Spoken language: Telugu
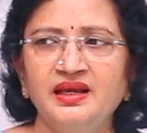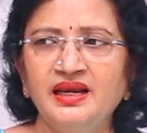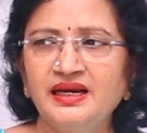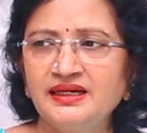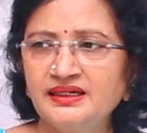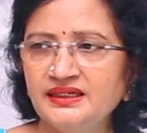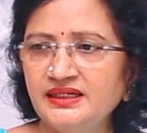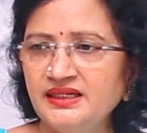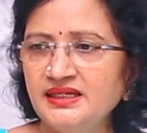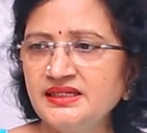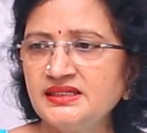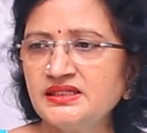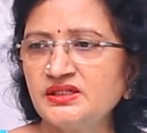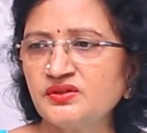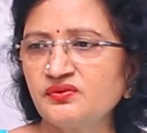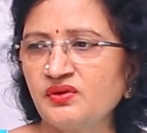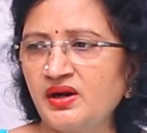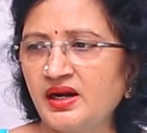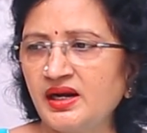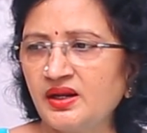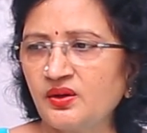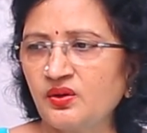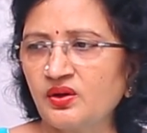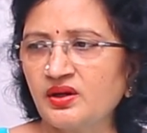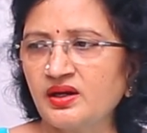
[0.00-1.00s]
అట్లీస్ట్
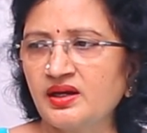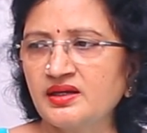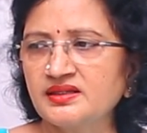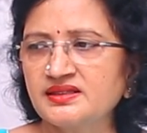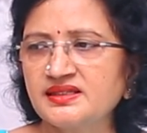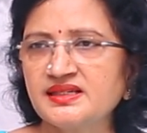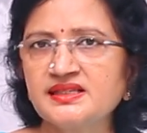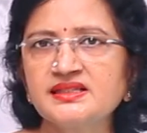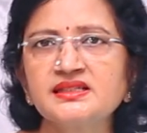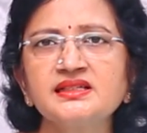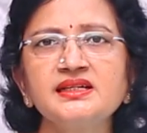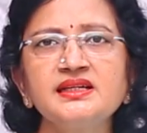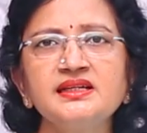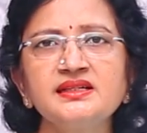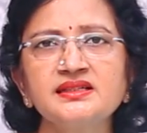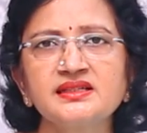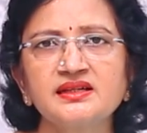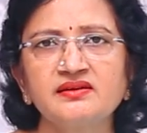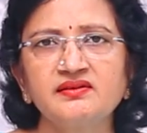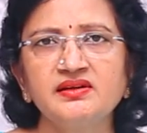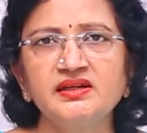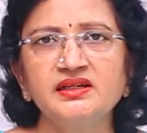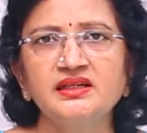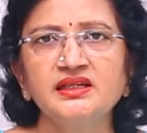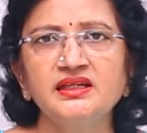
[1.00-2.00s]
వాళ్ళకు ఒక సిక్స్టీన్
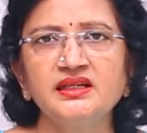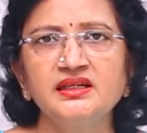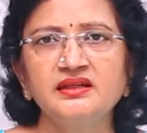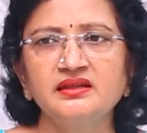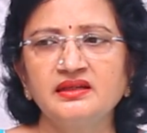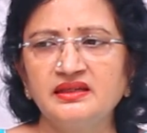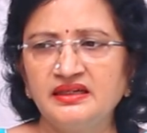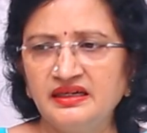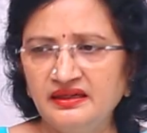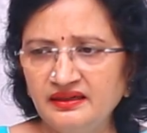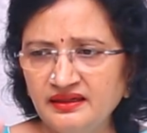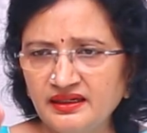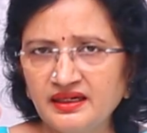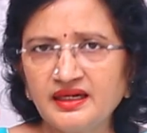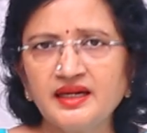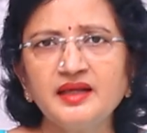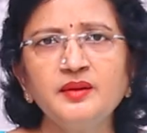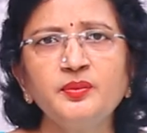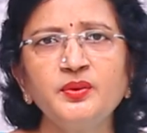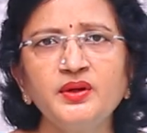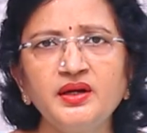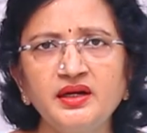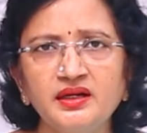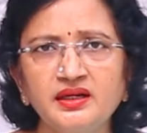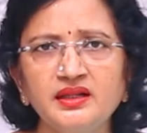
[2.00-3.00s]
సెవెంటీన్ ఇంటర్
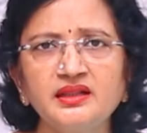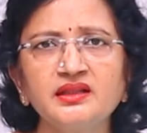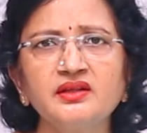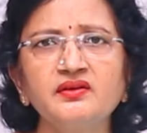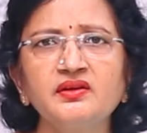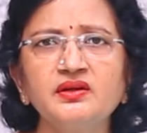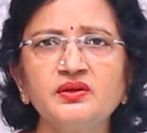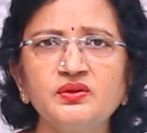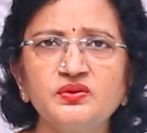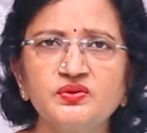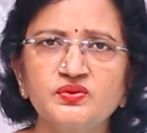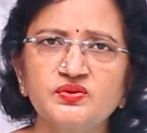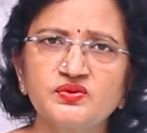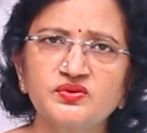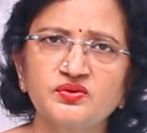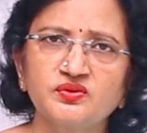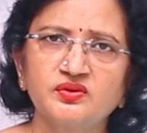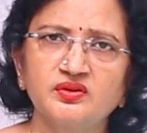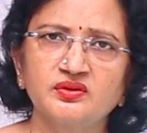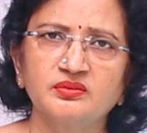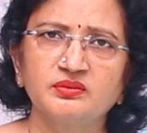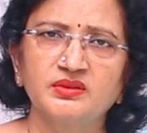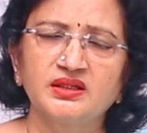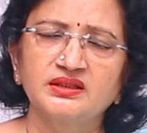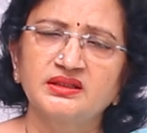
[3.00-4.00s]
అయిపోయేటంత వరకు
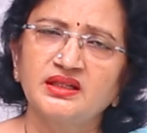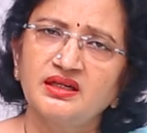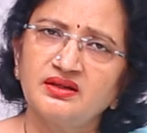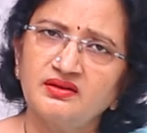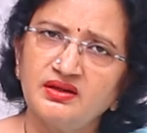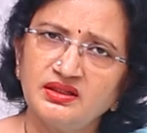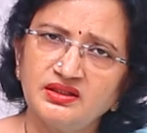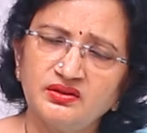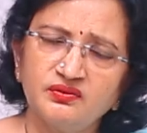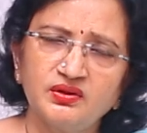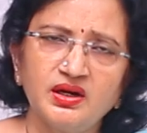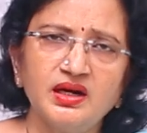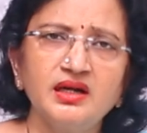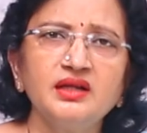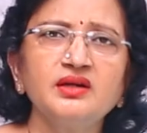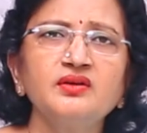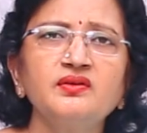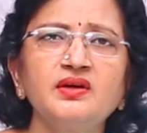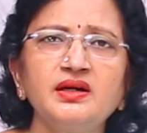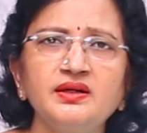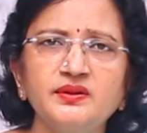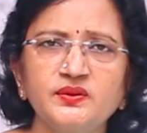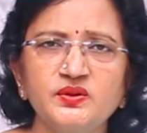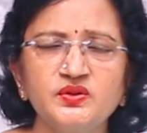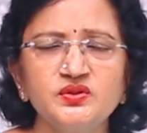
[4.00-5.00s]
చూసుకోండి మా తర్వాత వాళ్ళకు
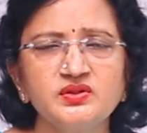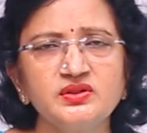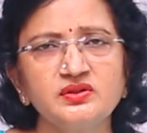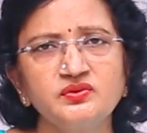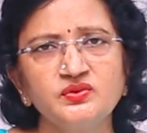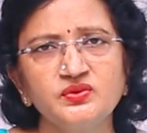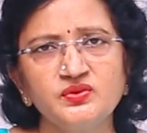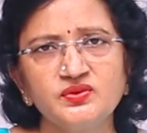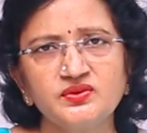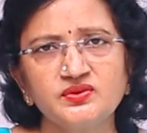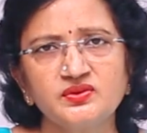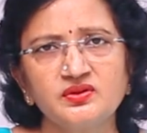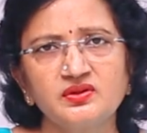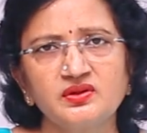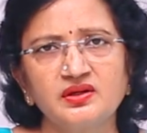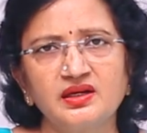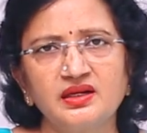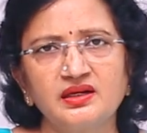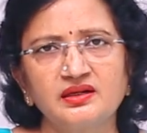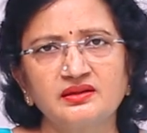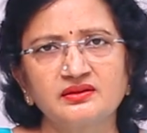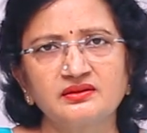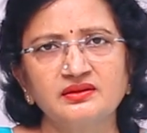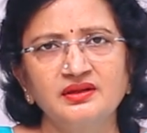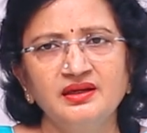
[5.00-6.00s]
వాళ్ళు కొంచెం
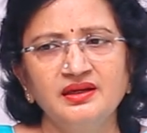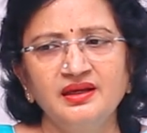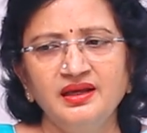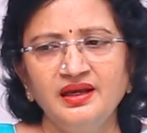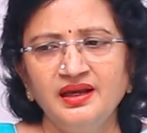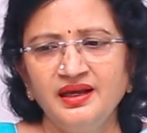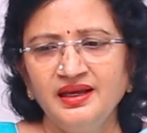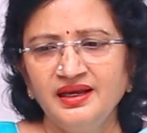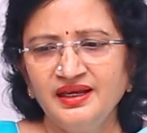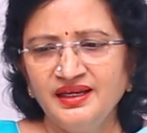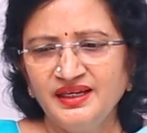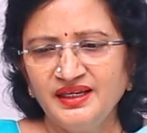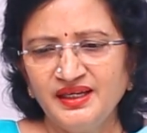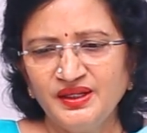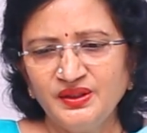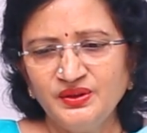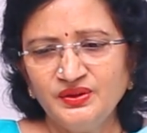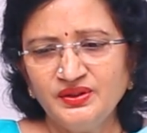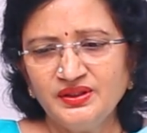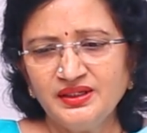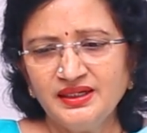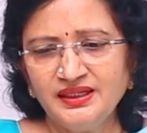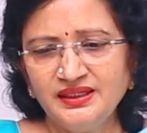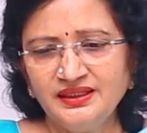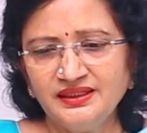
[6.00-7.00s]
చూసుకోగలరు
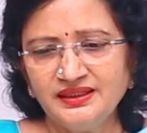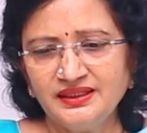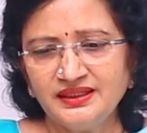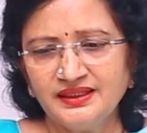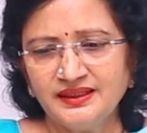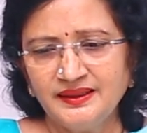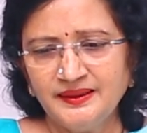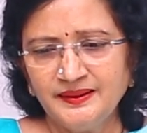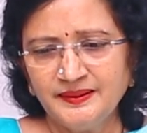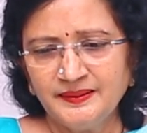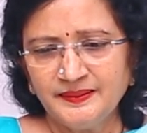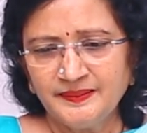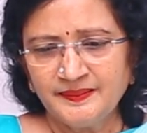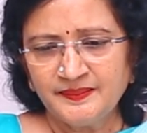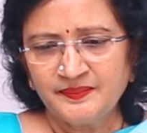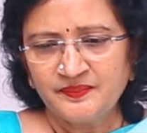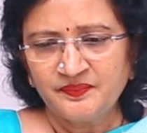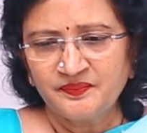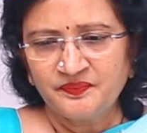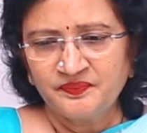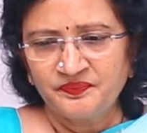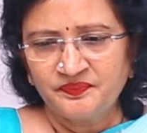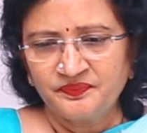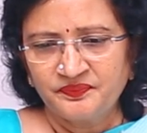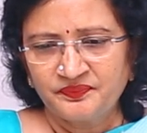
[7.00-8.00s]
ఎందుకంటే
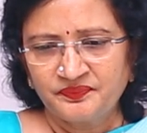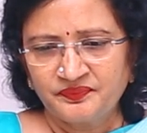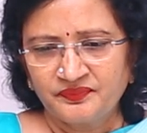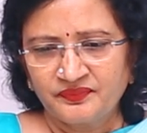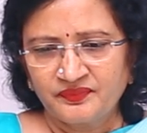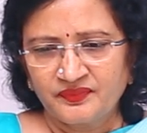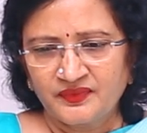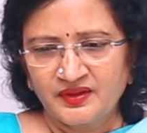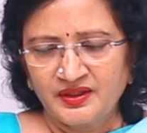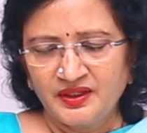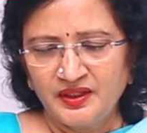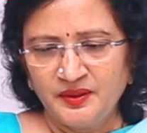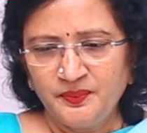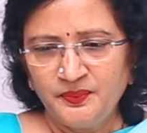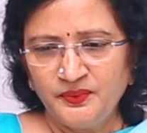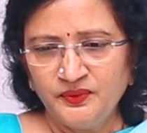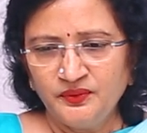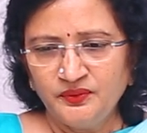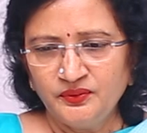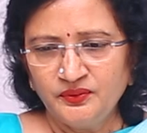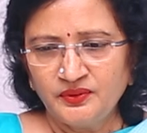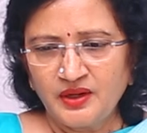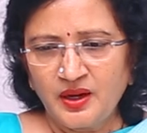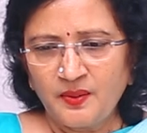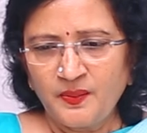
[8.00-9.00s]
ఇప్పుడు
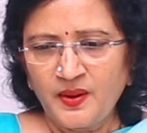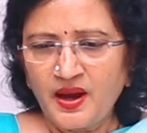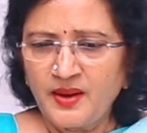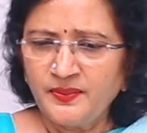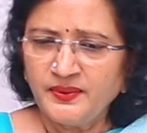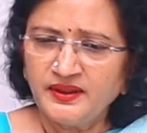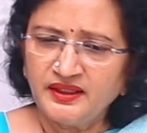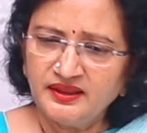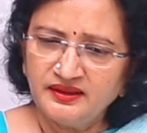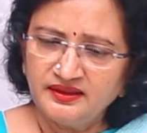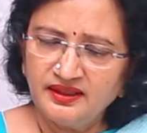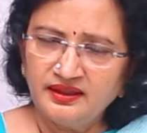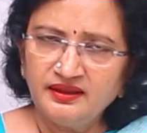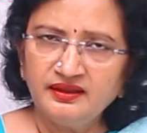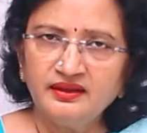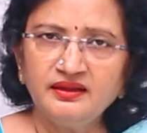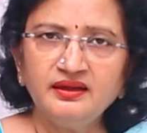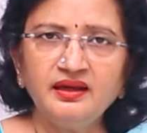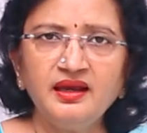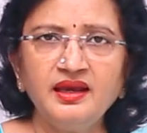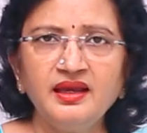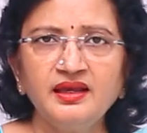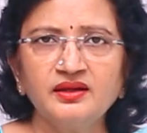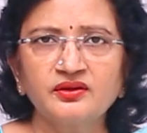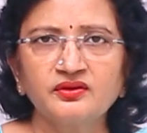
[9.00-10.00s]
ఆ పాపకి థిక్
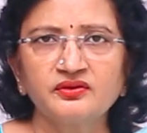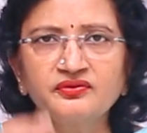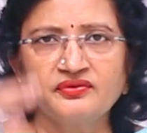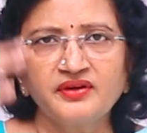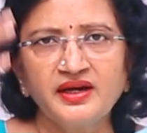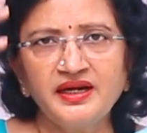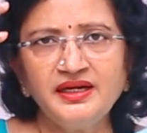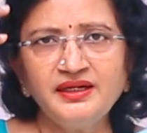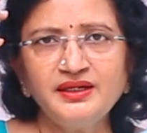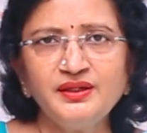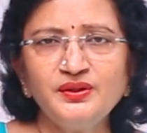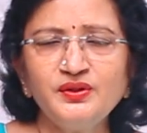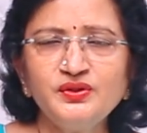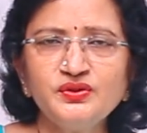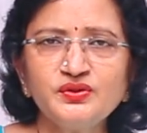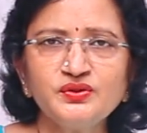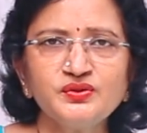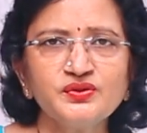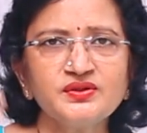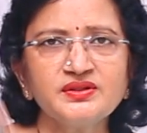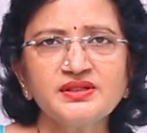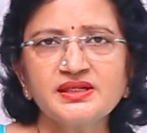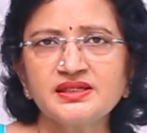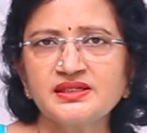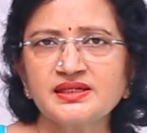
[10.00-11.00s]
హెయిర్ ఫ్రంట్ నుంచి
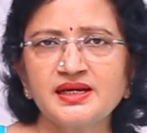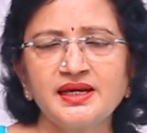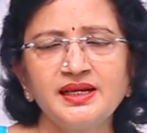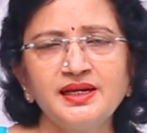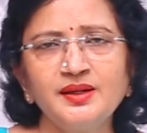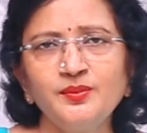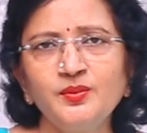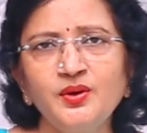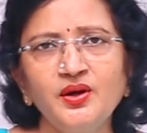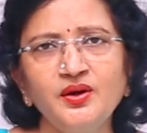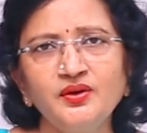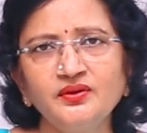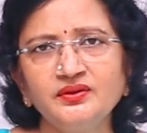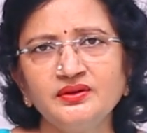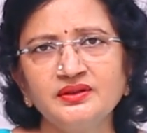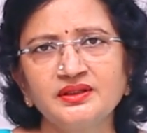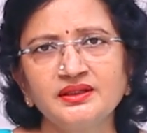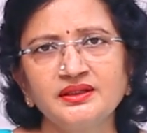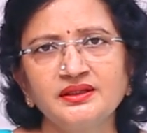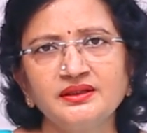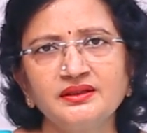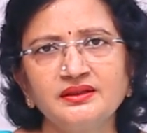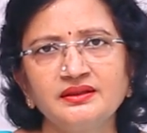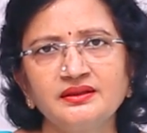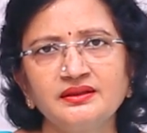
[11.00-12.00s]
చూస్తే చాలా
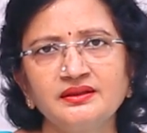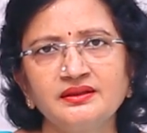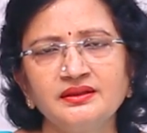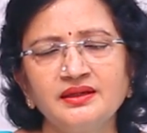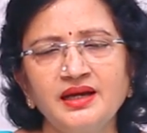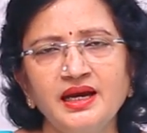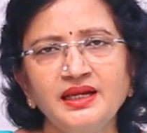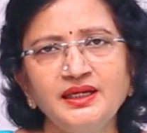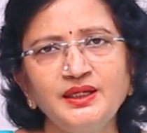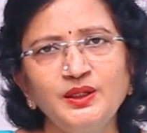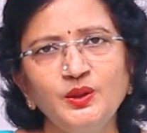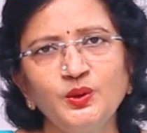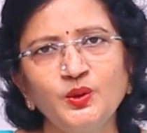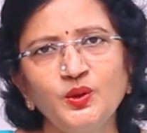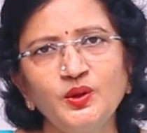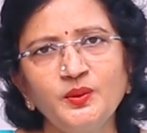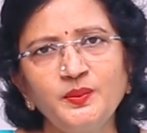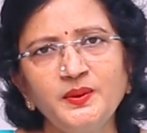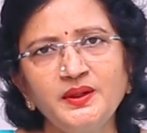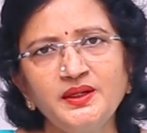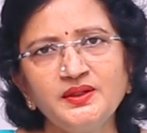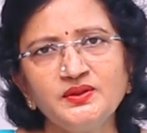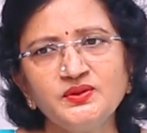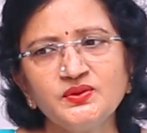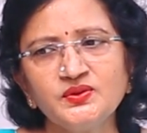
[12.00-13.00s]
బాగుంది కానీ
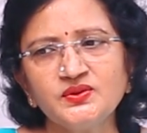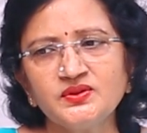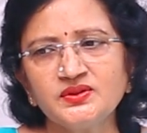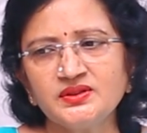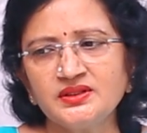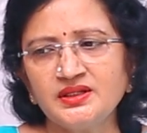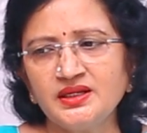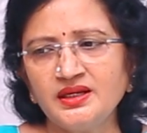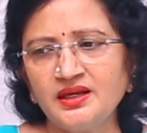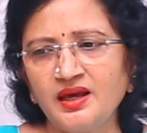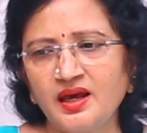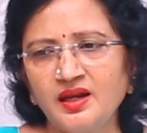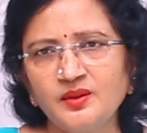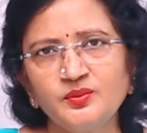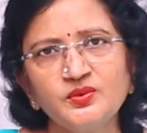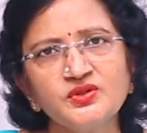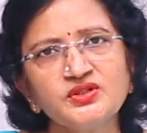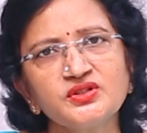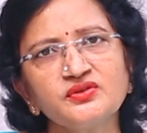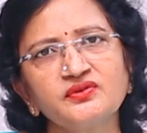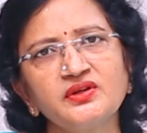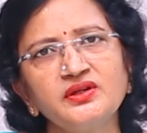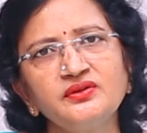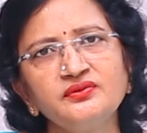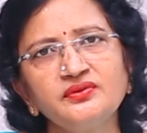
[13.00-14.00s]
లోపల చూస్తే
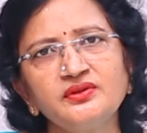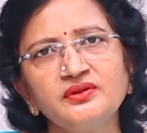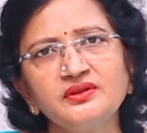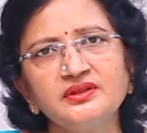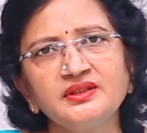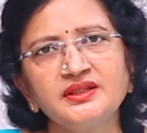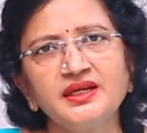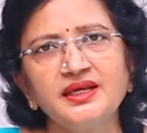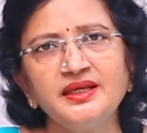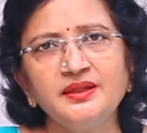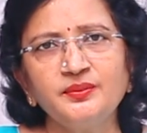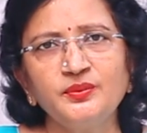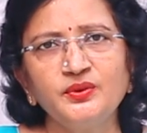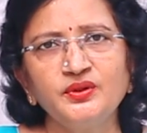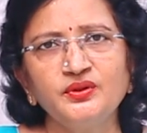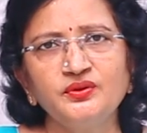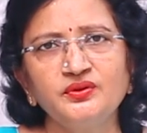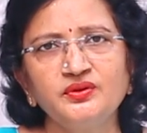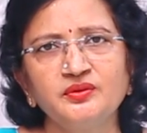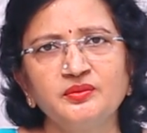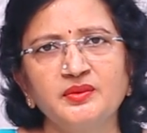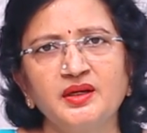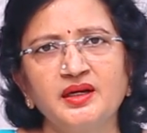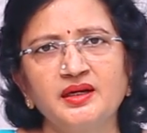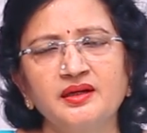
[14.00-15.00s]
ఆల్మోస్ట్ వన్ ఫోర్త్ హెయిర్ పోయి
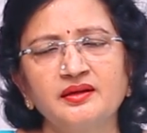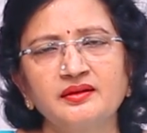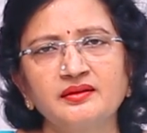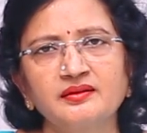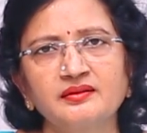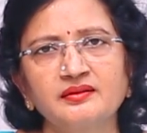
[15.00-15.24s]
ఉందా